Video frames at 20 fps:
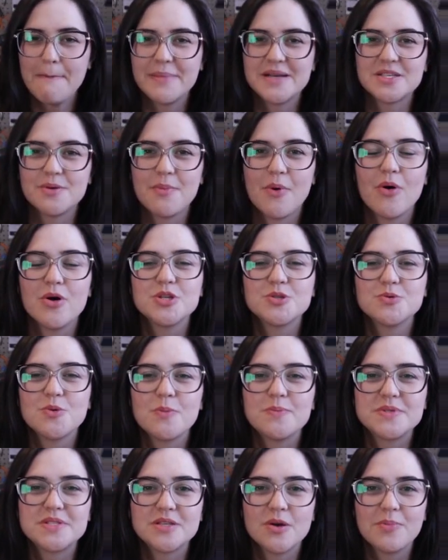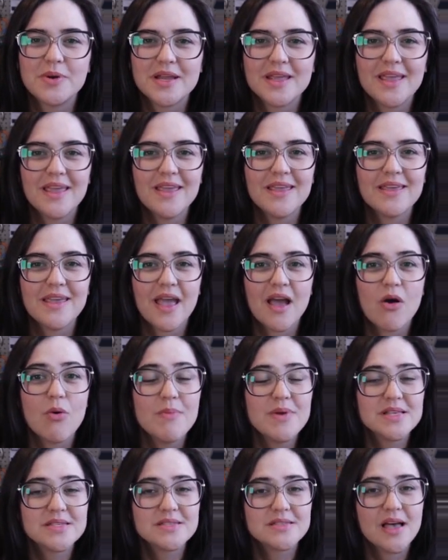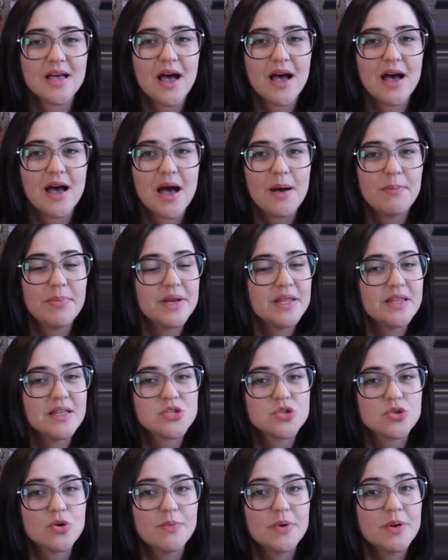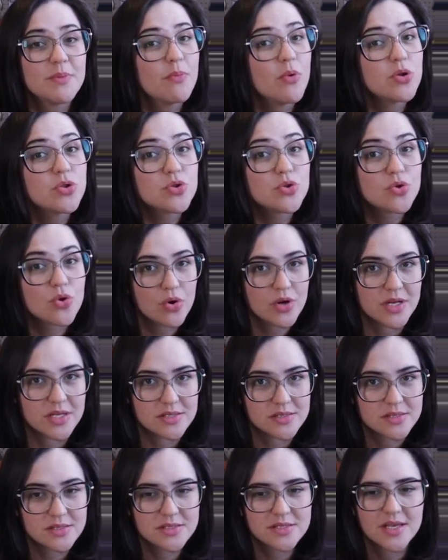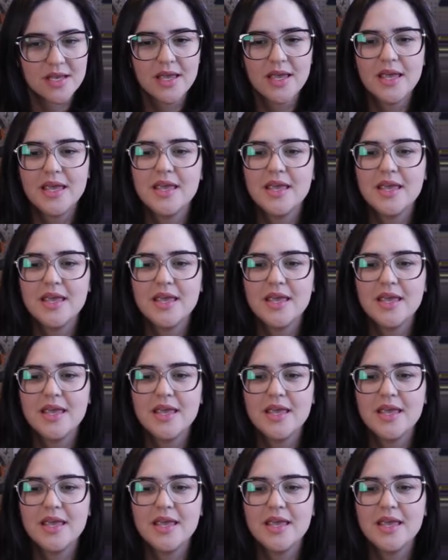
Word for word: mas é uma ótima opção para quem quer começar a aprender sobre motores.